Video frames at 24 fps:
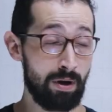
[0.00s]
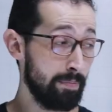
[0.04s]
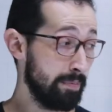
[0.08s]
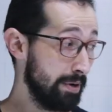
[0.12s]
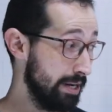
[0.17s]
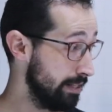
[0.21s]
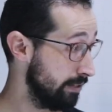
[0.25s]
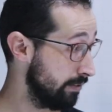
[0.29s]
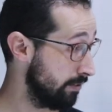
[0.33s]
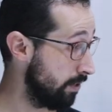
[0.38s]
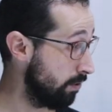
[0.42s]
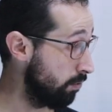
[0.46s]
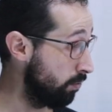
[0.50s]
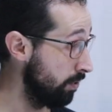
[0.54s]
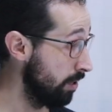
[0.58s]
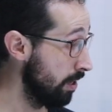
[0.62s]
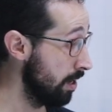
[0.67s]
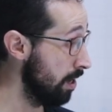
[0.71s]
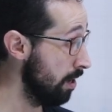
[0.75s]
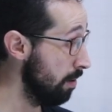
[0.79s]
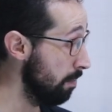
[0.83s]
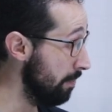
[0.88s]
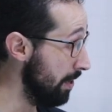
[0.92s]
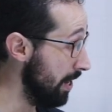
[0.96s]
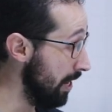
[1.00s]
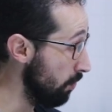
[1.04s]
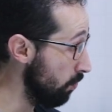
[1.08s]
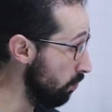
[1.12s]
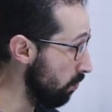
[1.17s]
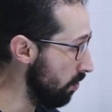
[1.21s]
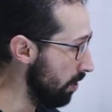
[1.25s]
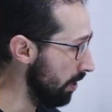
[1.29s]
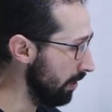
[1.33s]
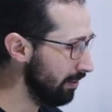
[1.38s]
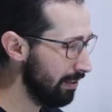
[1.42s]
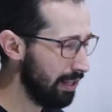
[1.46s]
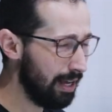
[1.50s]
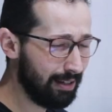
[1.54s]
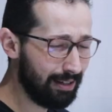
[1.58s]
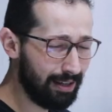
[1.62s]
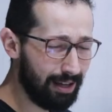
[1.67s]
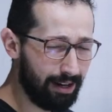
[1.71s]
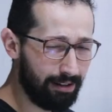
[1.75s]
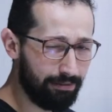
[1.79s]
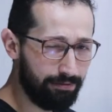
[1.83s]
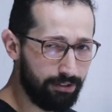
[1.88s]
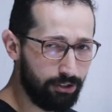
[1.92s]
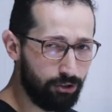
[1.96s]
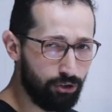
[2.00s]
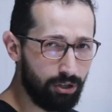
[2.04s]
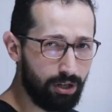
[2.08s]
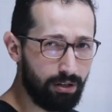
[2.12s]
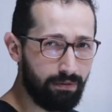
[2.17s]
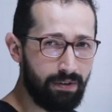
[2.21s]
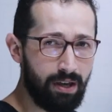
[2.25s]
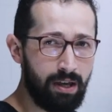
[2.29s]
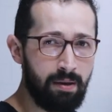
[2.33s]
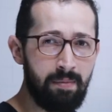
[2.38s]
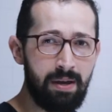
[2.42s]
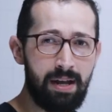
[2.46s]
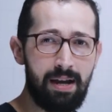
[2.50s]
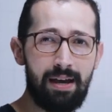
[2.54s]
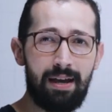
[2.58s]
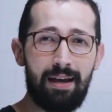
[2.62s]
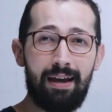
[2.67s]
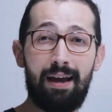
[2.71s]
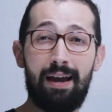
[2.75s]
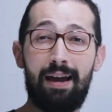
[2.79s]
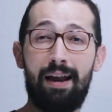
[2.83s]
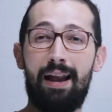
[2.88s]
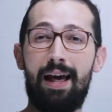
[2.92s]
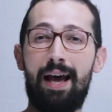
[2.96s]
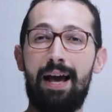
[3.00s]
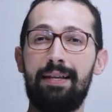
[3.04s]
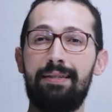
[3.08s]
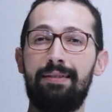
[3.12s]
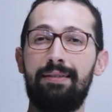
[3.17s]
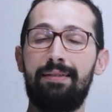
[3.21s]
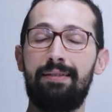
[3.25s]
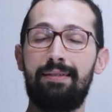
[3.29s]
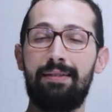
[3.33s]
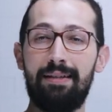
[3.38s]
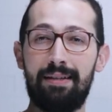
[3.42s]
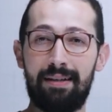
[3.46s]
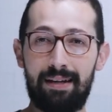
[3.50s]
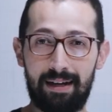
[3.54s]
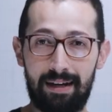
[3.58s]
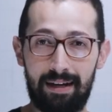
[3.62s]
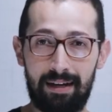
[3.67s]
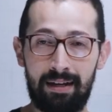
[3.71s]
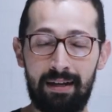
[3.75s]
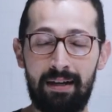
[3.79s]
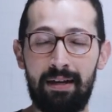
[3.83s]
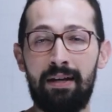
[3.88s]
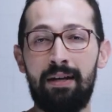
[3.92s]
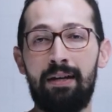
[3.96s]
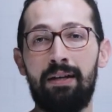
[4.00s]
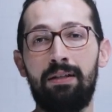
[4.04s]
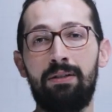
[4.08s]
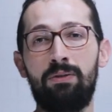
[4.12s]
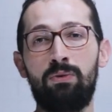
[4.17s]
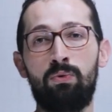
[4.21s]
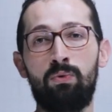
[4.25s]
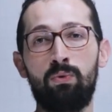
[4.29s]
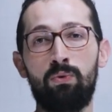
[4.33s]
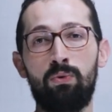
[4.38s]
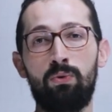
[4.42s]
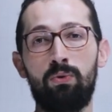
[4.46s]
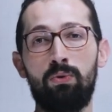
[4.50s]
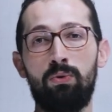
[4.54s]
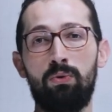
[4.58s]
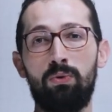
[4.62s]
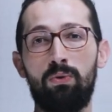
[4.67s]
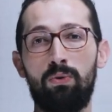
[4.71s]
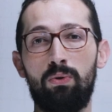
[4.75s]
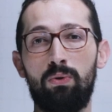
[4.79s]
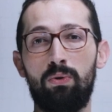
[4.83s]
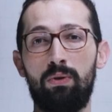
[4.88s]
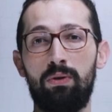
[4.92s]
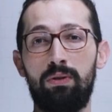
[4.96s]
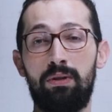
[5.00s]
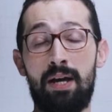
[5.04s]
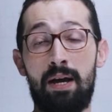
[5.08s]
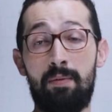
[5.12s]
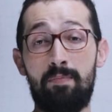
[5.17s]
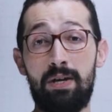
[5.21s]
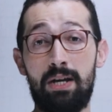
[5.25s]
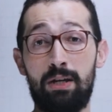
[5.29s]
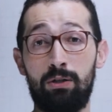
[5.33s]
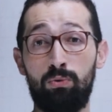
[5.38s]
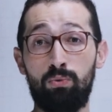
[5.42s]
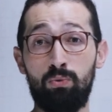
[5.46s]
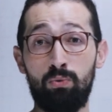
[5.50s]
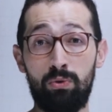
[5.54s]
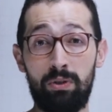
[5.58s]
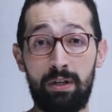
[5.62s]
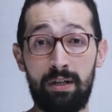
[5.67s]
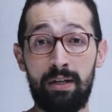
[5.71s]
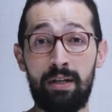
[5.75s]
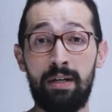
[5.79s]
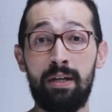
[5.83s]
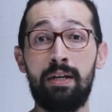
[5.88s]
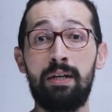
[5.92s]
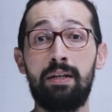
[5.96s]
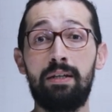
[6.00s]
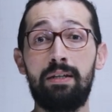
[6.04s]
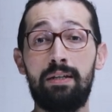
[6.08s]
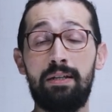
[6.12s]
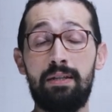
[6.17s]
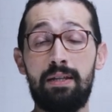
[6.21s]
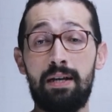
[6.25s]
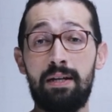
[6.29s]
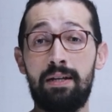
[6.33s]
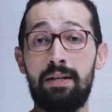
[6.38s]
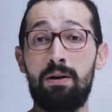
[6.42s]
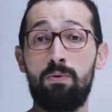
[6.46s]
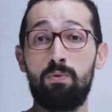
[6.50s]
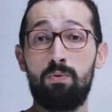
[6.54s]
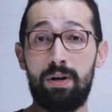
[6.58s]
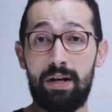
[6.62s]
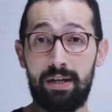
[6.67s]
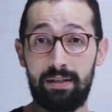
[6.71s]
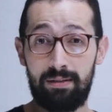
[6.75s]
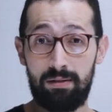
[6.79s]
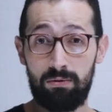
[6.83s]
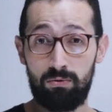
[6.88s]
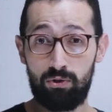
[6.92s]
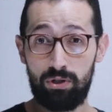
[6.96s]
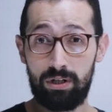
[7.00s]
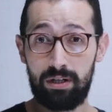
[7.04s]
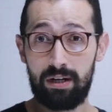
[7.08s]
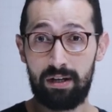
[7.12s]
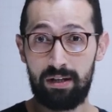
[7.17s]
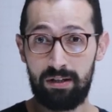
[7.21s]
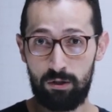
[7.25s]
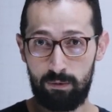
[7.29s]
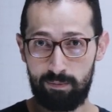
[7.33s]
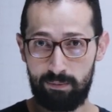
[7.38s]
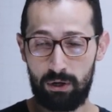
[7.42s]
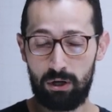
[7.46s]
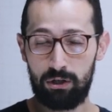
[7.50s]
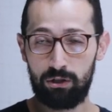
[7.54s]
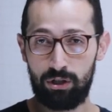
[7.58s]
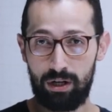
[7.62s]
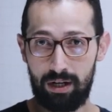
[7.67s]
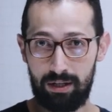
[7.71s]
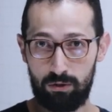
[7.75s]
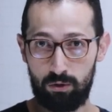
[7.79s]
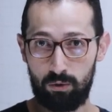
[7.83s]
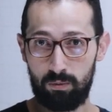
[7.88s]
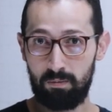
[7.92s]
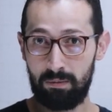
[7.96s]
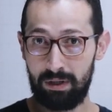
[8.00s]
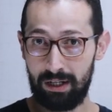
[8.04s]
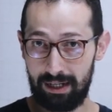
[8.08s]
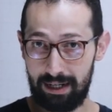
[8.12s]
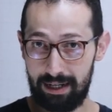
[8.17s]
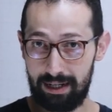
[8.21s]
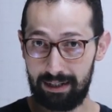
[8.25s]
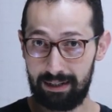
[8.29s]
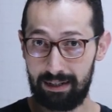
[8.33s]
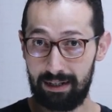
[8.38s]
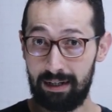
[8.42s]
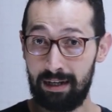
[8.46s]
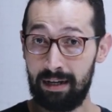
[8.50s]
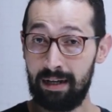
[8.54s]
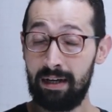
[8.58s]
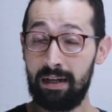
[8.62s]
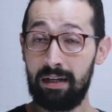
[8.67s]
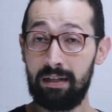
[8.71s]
Apareceu para cortar aquela fitinha vermelha clássica do, da abertura e da inauguração de grandes projetos, beleza?